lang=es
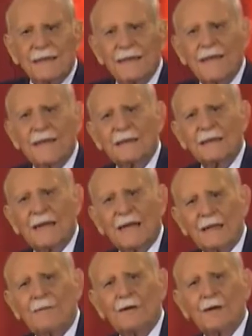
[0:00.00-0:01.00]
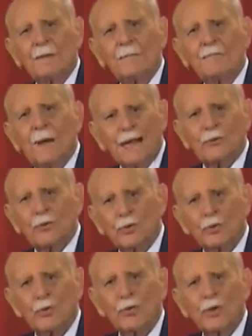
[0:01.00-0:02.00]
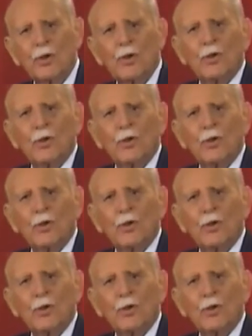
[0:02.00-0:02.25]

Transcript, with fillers: tienen tarifa para todo.